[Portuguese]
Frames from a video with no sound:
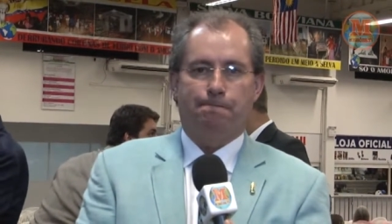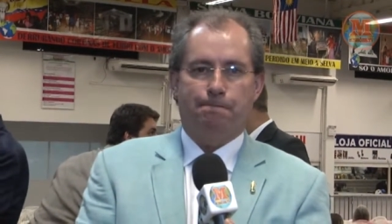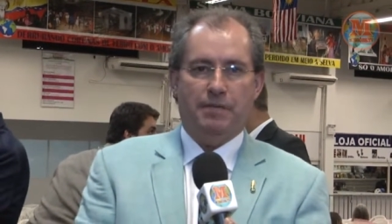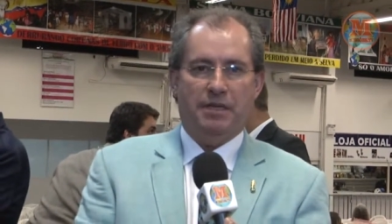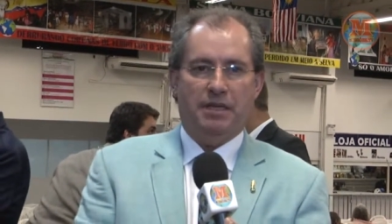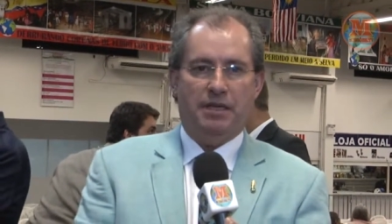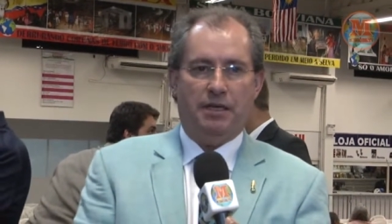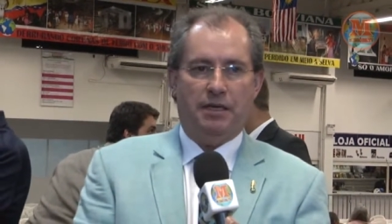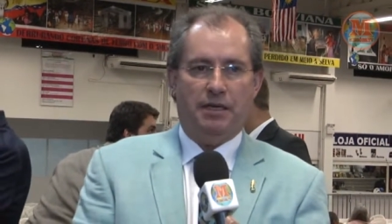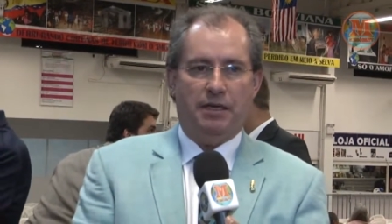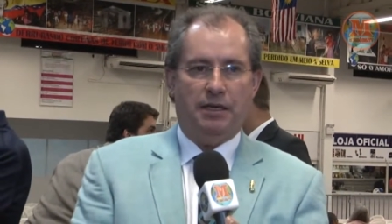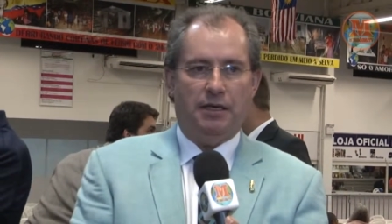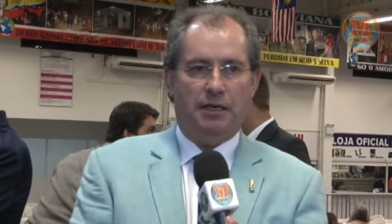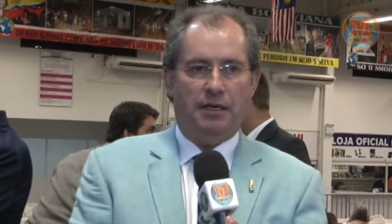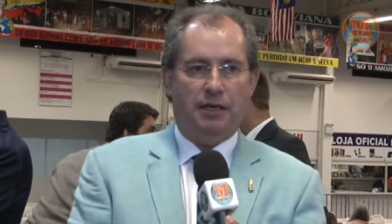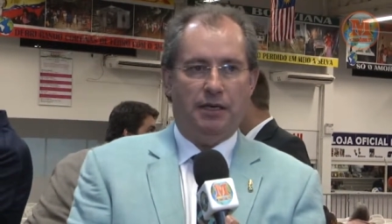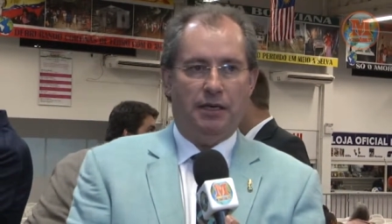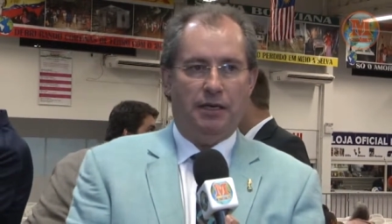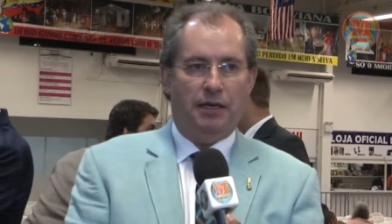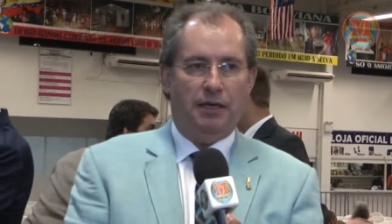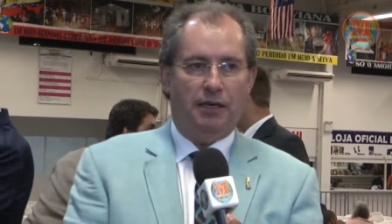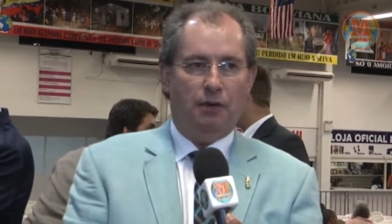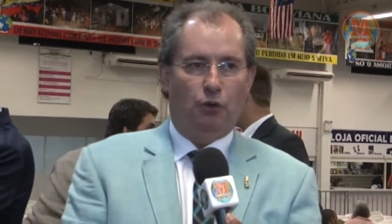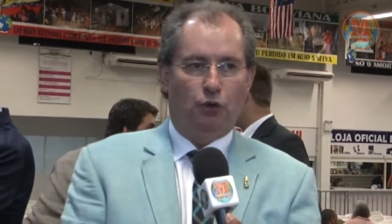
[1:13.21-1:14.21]

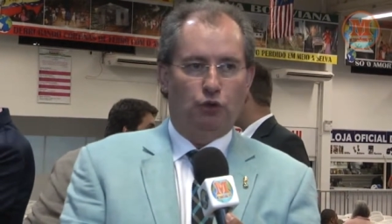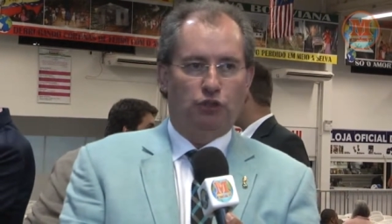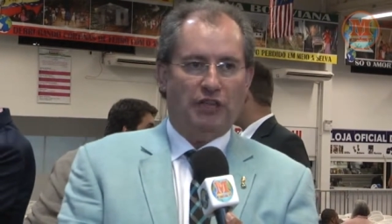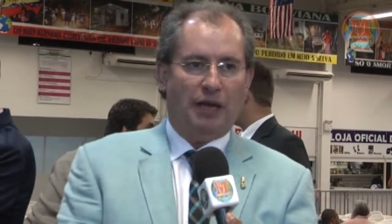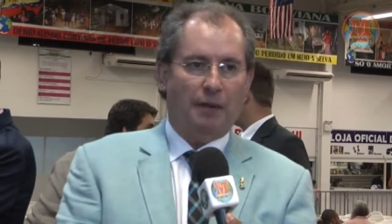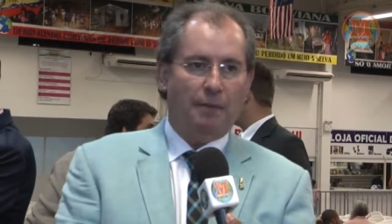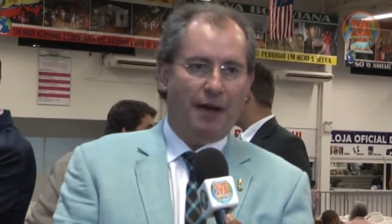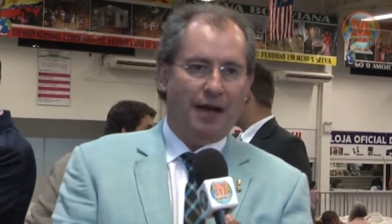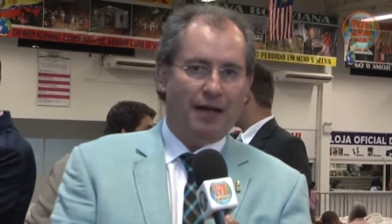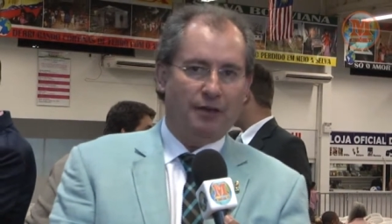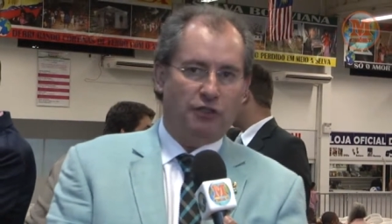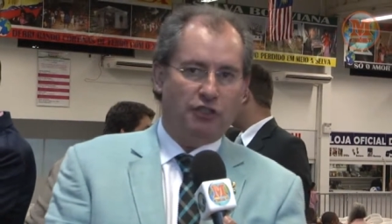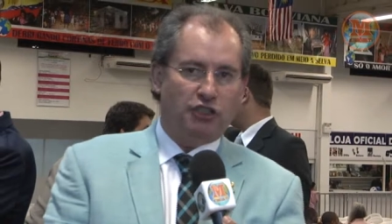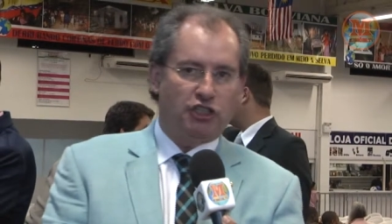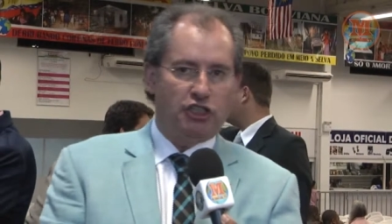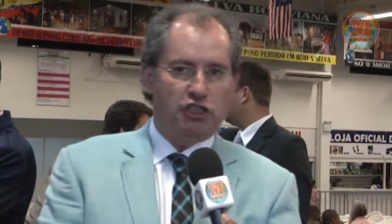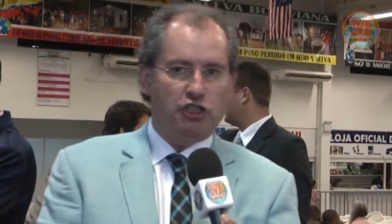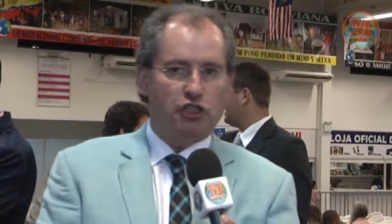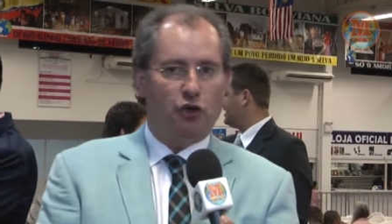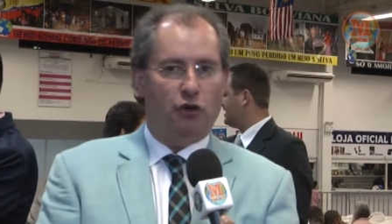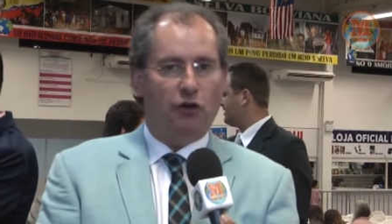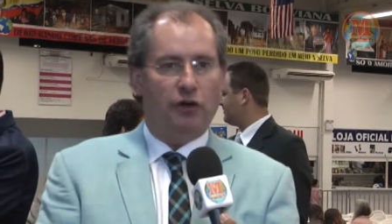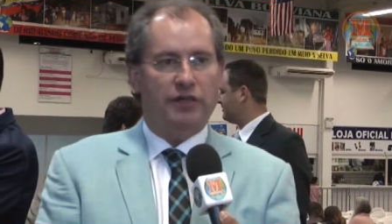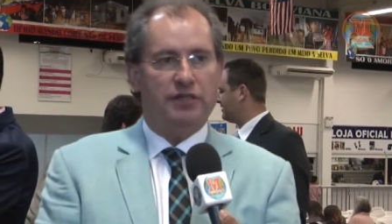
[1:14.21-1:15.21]
e o trabalho dos
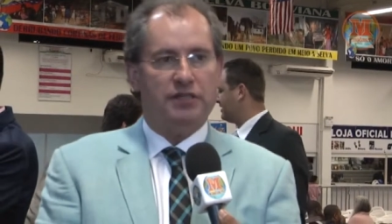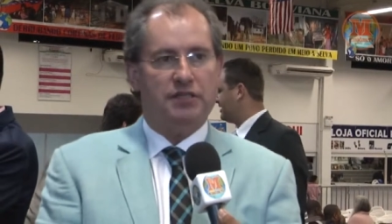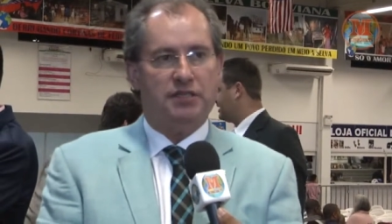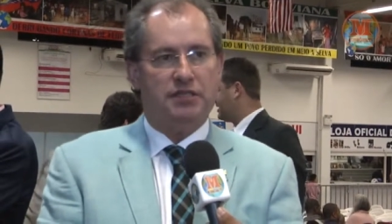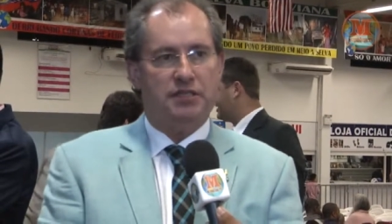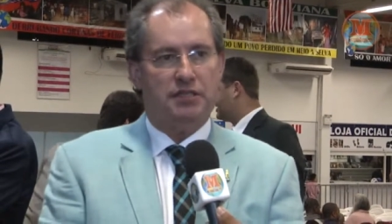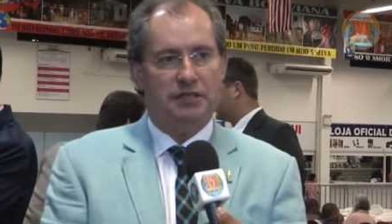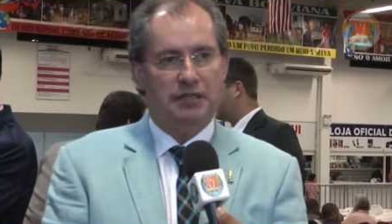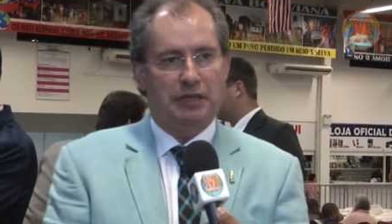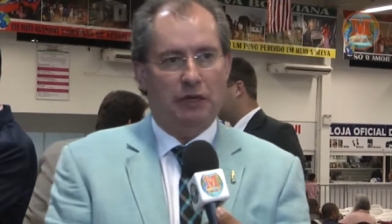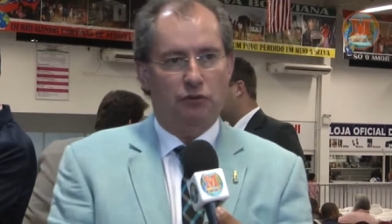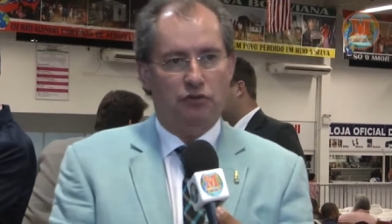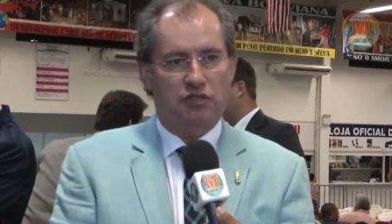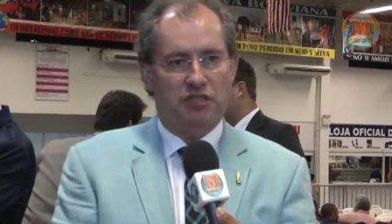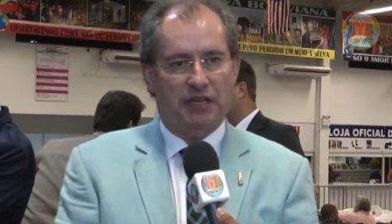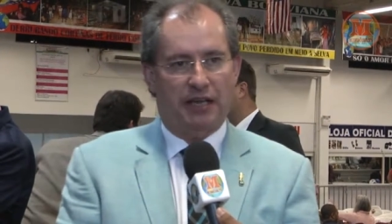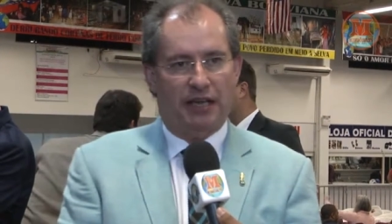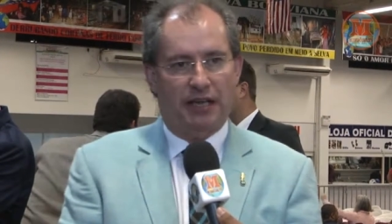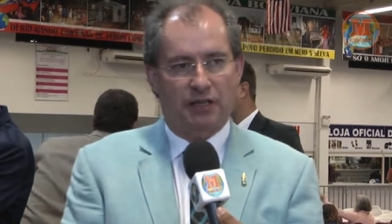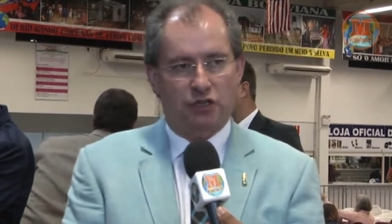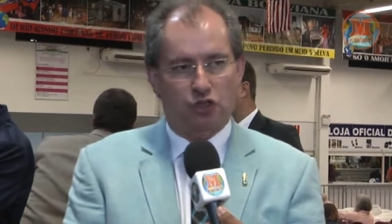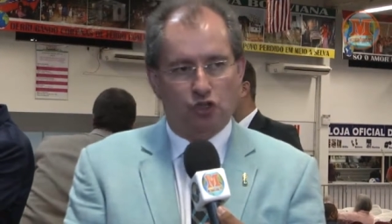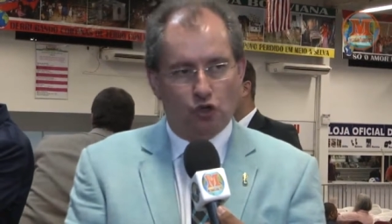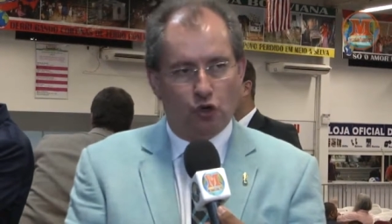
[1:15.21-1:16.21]
Gideões não se
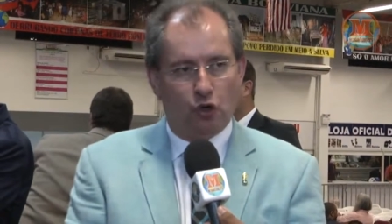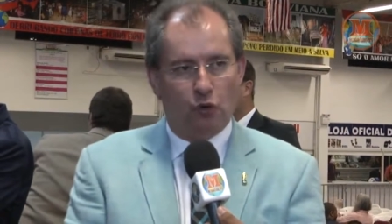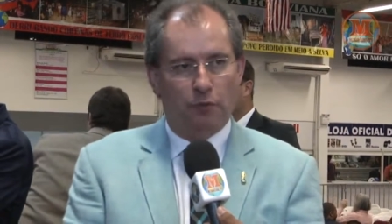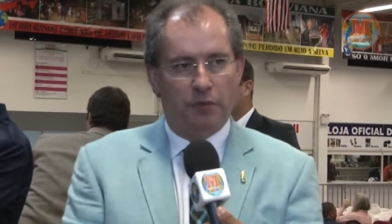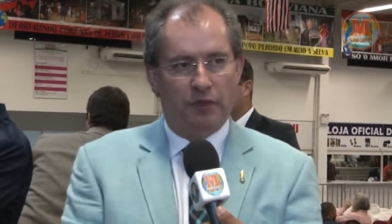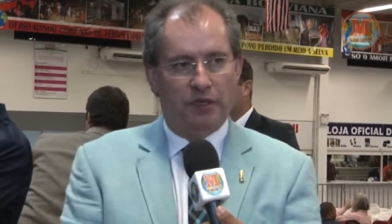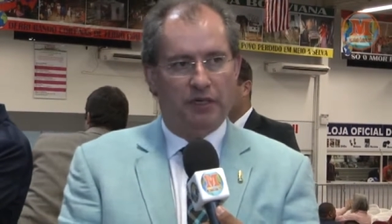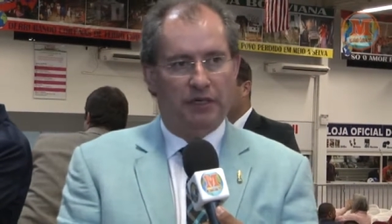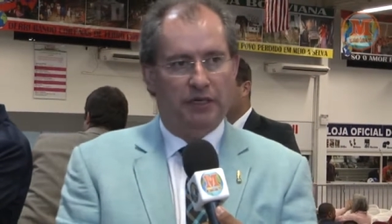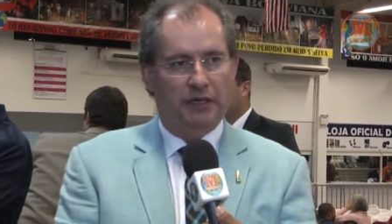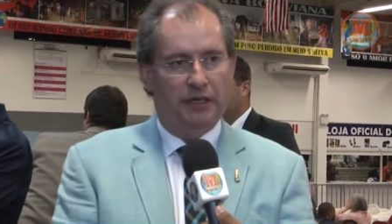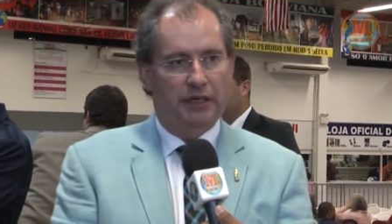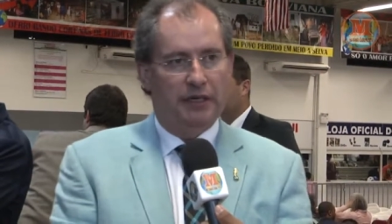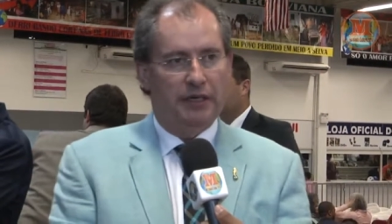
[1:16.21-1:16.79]
resume